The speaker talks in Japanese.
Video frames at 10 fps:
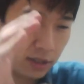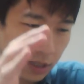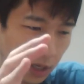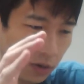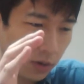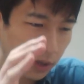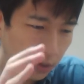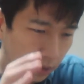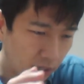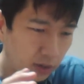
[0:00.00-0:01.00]
一個一
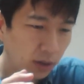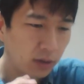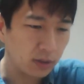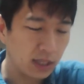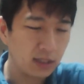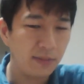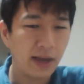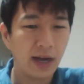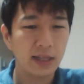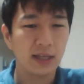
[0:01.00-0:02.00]
個一個一個説
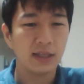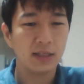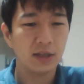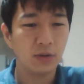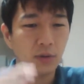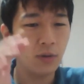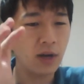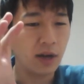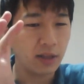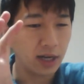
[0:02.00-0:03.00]
明があったんですけど今
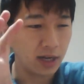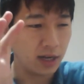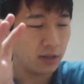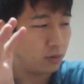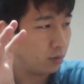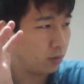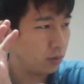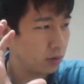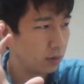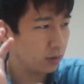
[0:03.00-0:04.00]
回はなんかあの
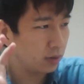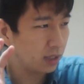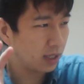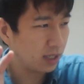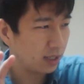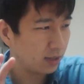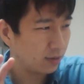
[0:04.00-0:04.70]
本当に